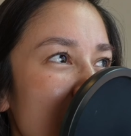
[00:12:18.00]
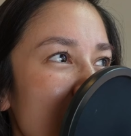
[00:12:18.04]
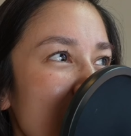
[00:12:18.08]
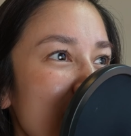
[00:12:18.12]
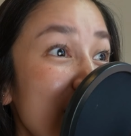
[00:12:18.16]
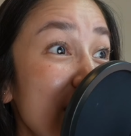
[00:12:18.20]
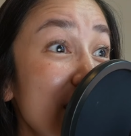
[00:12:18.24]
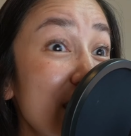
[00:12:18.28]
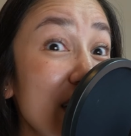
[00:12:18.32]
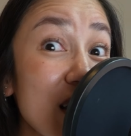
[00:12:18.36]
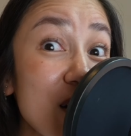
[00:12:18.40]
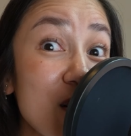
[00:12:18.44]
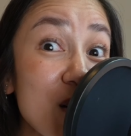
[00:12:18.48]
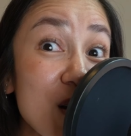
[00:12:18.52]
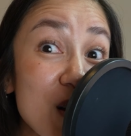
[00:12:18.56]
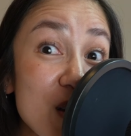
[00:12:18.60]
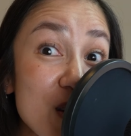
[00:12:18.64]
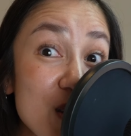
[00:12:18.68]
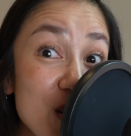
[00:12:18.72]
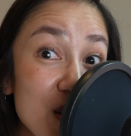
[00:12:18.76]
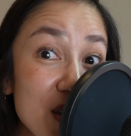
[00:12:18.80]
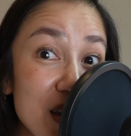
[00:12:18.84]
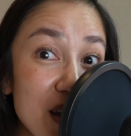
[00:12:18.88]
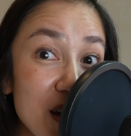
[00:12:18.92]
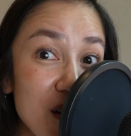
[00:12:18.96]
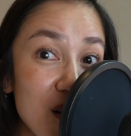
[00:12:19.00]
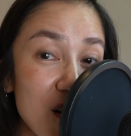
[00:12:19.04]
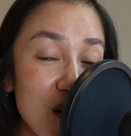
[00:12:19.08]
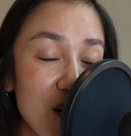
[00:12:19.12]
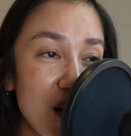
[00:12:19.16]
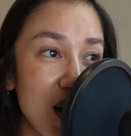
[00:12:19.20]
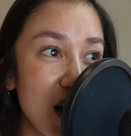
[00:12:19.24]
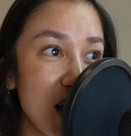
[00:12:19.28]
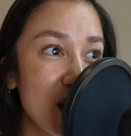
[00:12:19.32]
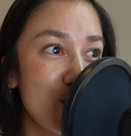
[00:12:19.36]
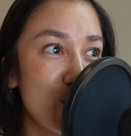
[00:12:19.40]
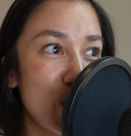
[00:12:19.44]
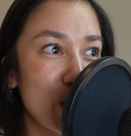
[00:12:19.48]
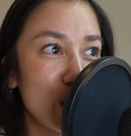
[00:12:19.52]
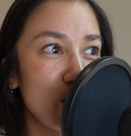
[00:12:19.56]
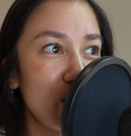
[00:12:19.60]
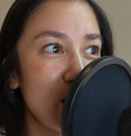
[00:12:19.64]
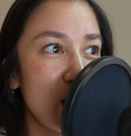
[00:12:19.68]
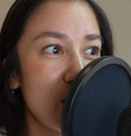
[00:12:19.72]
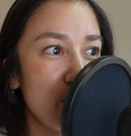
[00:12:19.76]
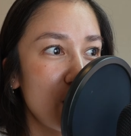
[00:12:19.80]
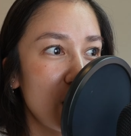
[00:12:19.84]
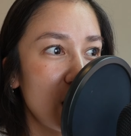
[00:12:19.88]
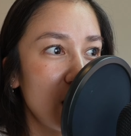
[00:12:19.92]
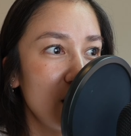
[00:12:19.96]
Si es que cuando yo llego al
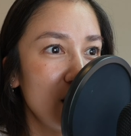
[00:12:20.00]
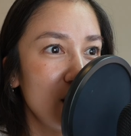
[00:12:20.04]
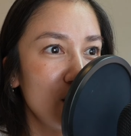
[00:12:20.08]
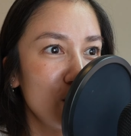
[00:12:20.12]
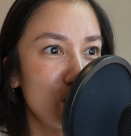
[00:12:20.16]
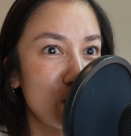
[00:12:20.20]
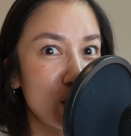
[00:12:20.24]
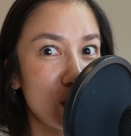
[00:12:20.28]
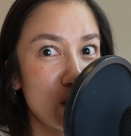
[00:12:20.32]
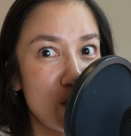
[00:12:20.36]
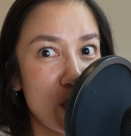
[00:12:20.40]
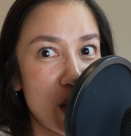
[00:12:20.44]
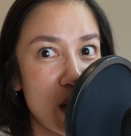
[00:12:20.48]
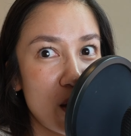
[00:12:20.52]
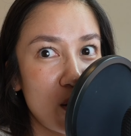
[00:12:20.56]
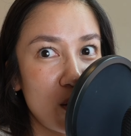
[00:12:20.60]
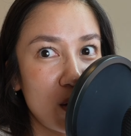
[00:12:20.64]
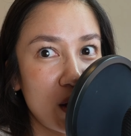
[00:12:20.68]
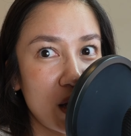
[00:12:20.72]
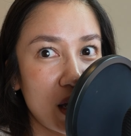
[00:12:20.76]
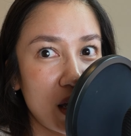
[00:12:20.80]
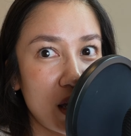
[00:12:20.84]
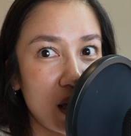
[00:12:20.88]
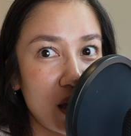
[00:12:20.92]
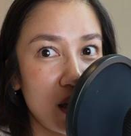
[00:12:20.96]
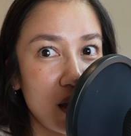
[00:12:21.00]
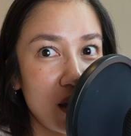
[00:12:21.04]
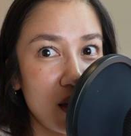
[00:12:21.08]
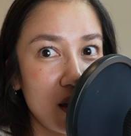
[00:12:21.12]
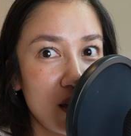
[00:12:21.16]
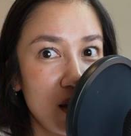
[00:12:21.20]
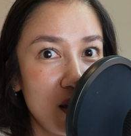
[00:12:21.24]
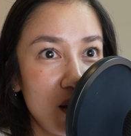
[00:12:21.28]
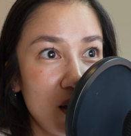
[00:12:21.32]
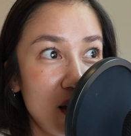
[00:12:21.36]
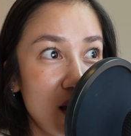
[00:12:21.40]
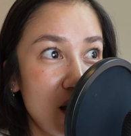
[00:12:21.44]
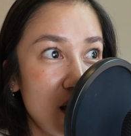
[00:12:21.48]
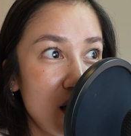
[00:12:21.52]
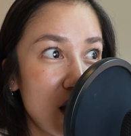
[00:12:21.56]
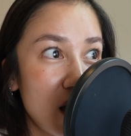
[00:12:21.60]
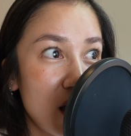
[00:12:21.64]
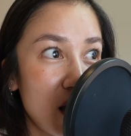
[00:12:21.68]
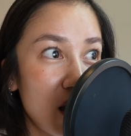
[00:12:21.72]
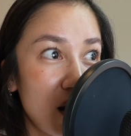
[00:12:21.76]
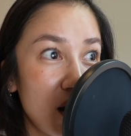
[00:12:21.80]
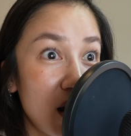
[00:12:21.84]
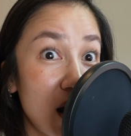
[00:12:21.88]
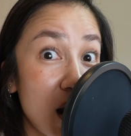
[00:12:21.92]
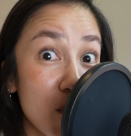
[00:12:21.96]
panorama, pues veo que
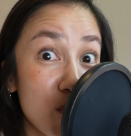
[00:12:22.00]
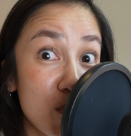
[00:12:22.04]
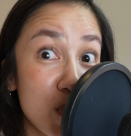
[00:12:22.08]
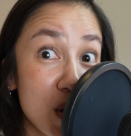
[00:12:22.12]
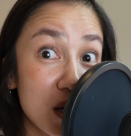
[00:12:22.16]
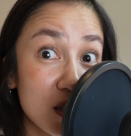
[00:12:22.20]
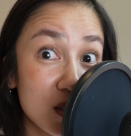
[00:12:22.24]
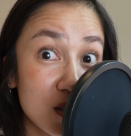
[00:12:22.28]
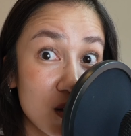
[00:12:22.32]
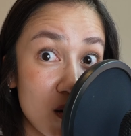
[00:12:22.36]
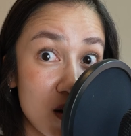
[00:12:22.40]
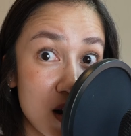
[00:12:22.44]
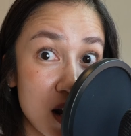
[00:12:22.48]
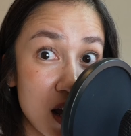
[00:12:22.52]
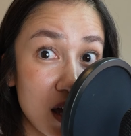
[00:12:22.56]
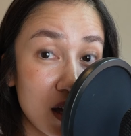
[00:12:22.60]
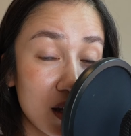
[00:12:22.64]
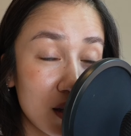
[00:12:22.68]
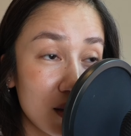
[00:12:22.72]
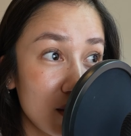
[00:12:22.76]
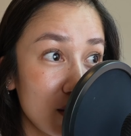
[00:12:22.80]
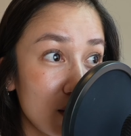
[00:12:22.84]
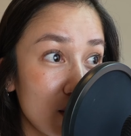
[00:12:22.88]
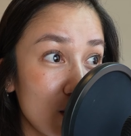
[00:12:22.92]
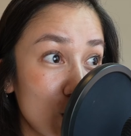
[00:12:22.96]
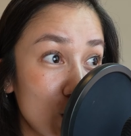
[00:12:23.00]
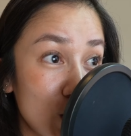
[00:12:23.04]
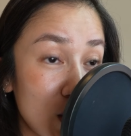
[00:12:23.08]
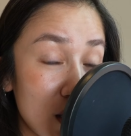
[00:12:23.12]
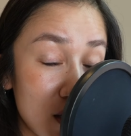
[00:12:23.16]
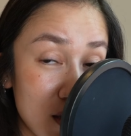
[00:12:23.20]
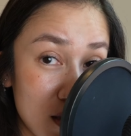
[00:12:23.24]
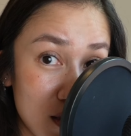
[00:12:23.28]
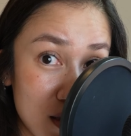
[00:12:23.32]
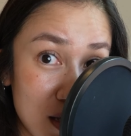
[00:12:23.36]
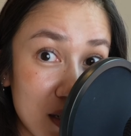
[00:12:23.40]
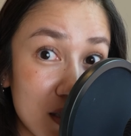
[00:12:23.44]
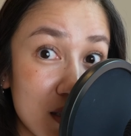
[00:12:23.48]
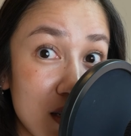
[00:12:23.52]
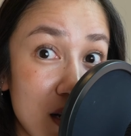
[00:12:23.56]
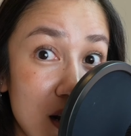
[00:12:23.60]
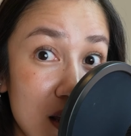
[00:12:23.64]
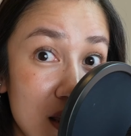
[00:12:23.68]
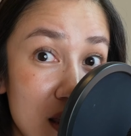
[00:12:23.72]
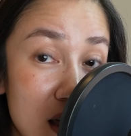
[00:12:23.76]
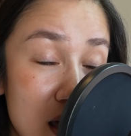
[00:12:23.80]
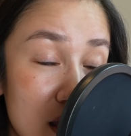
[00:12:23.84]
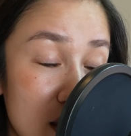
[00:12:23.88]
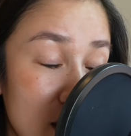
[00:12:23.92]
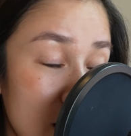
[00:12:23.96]
la persona, o sea, de tercera
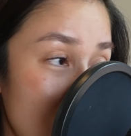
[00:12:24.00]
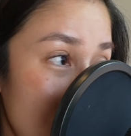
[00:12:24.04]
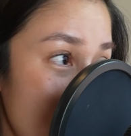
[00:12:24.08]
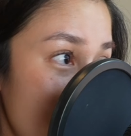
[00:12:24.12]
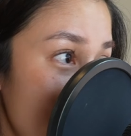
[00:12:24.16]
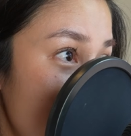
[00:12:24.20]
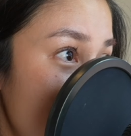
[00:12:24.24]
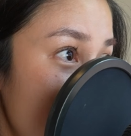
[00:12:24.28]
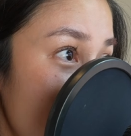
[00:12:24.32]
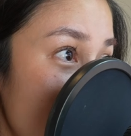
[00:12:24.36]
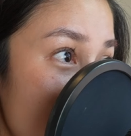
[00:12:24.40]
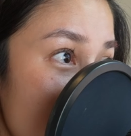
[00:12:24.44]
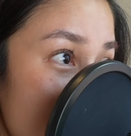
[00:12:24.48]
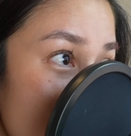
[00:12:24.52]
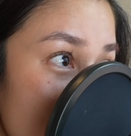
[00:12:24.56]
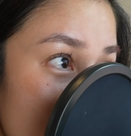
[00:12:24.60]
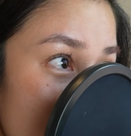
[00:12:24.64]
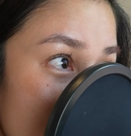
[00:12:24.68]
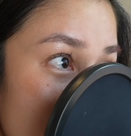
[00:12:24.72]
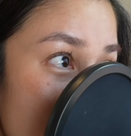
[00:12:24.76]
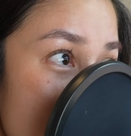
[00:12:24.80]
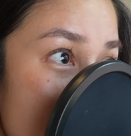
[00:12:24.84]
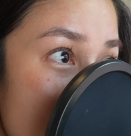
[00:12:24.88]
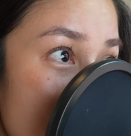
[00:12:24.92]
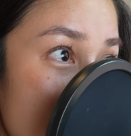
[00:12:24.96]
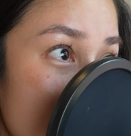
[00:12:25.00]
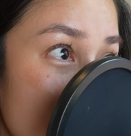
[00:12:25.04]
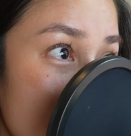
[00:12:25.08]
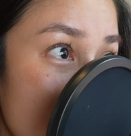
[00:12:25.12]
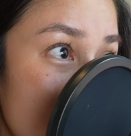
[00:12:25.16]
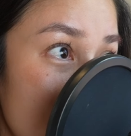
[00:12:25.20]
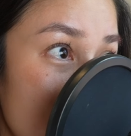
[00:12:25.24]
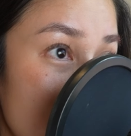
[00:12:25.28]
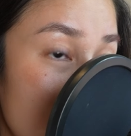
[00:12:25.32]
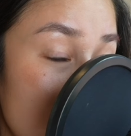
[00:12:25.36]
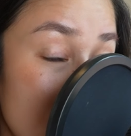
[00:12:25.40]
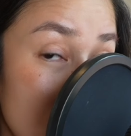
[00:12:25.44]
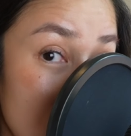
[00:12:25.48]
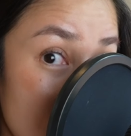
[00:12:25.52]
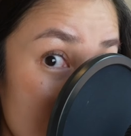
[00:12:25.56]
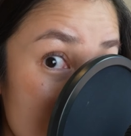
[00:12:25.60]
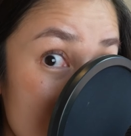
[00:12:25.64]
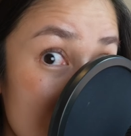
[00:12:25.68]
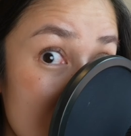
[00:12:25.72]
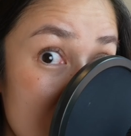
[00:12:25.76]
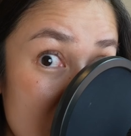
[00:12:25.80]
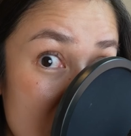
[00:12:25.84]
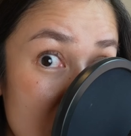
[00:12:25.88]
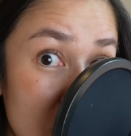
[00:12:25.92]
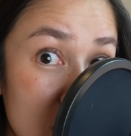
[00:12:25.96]
edad, que son personas
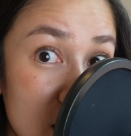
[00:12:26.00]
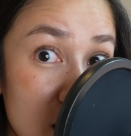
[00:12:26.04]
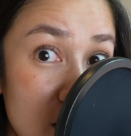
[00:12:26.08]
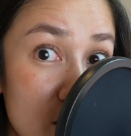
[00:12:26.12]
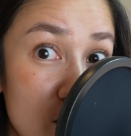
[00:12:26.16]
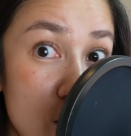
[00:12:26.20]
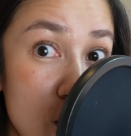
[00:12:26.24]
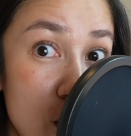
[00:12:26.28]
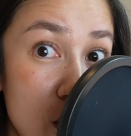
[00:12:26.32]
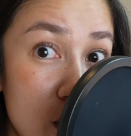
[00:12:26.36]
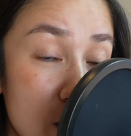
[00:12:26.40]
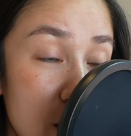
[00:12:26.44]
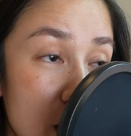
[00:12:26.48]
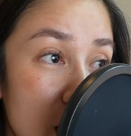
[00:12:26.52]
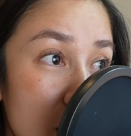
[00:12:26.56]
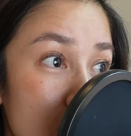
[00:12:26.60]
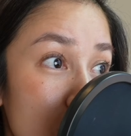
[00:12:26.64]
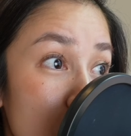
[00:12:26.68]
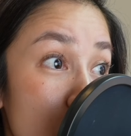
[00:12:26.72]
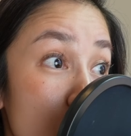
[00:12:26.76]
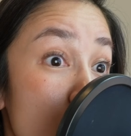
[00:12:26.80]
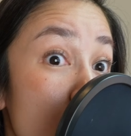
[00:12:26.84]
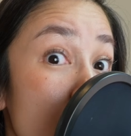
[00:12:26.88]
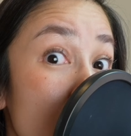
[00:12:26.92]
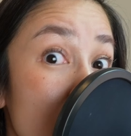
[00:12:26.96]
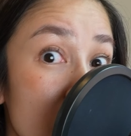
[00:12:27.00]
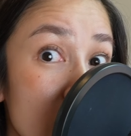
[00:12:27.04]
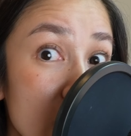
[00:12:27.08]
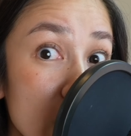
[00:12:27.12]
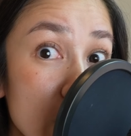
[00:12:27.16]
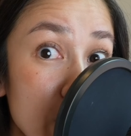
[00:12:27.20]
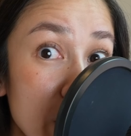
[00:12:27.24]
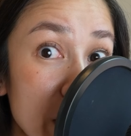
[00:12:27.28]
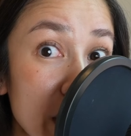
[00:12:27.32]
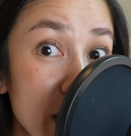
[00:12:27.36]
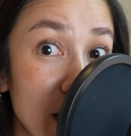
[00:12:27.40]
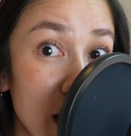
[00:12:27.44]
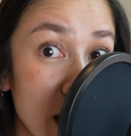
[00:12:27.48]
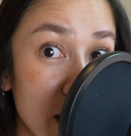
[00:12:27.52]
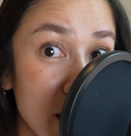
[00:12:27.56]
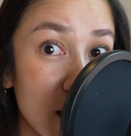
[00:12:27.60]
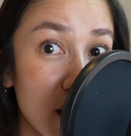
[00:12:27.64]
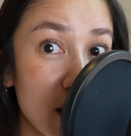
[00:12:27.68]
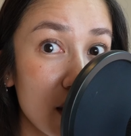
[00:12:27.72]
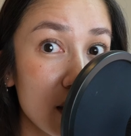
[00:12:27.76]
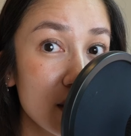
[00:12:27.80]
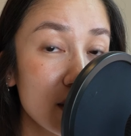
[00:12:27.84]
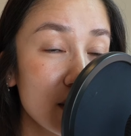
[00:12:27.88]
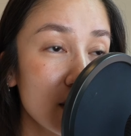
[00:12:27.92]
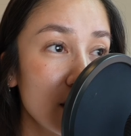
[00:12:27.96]
en cierta forma, muy
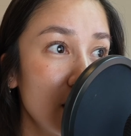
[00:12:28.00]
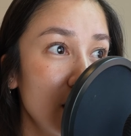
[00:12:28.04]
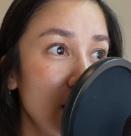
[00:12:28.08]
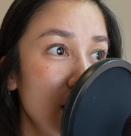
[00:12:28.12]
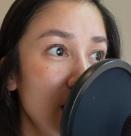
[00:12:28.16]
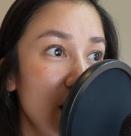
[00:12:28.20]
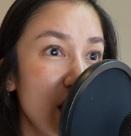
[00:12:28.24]
respetadas.